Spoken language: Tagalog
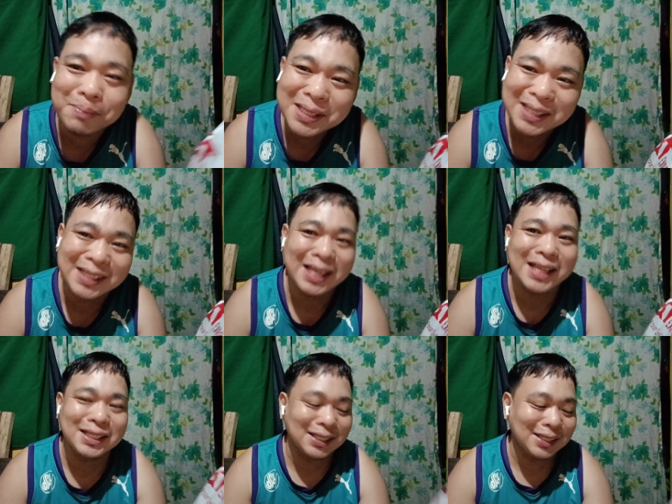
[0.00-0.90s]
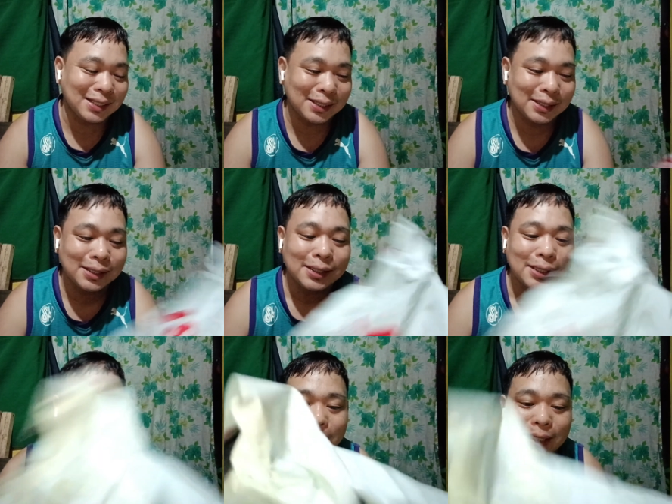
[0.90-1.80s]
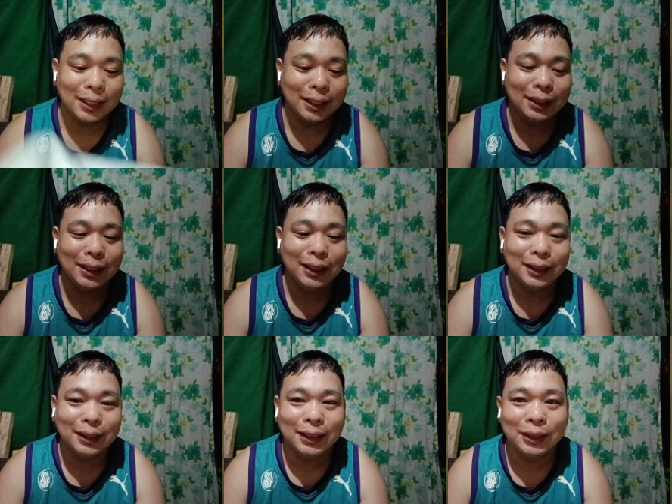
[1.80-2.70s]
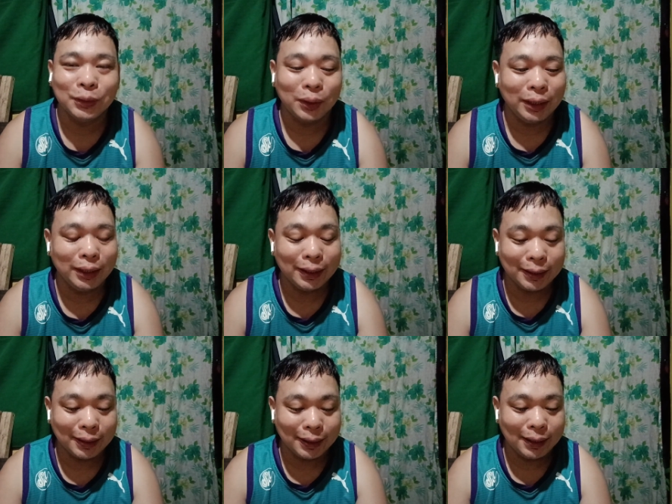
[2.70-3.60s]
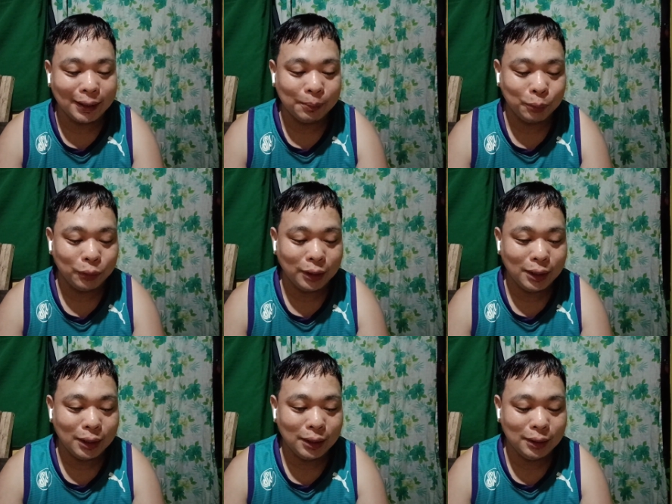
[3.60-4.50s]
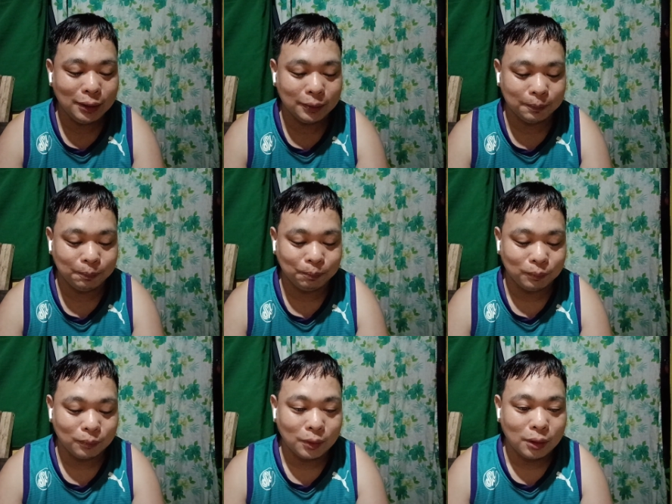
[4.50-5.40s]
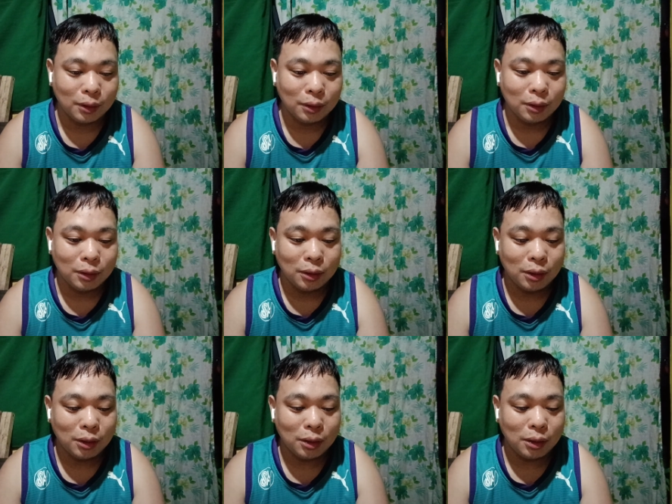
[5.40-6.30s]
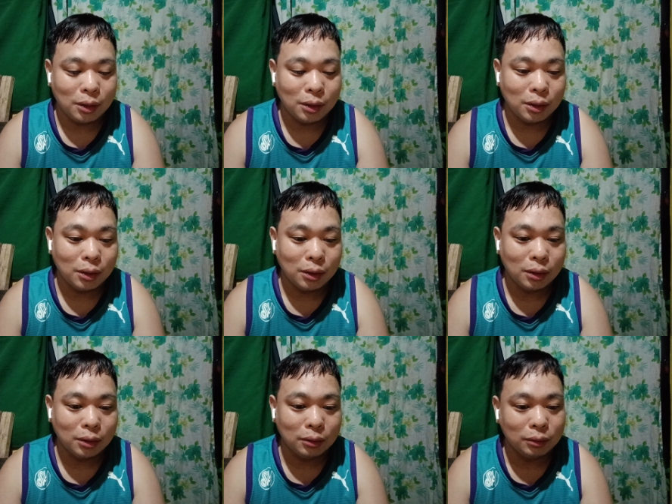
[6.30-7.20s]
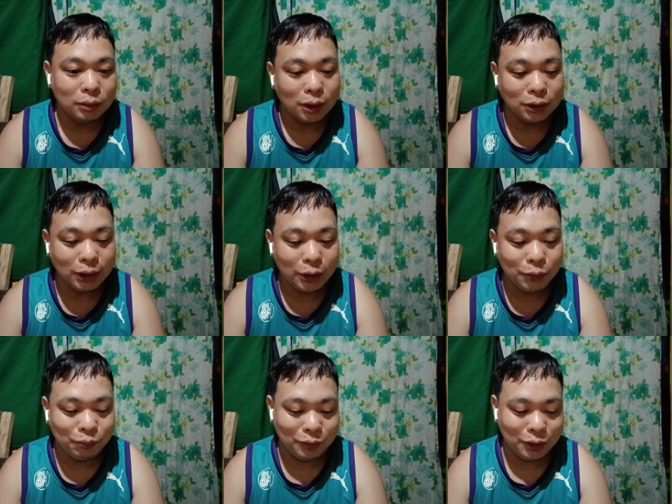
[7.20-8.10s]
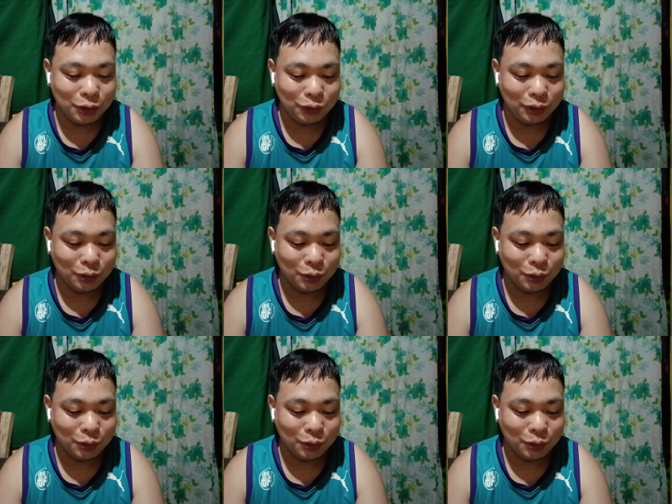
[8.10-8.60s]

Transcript: business. Ayan, ito ay nagkakalaga po ng uh, Sana yung presyo nito?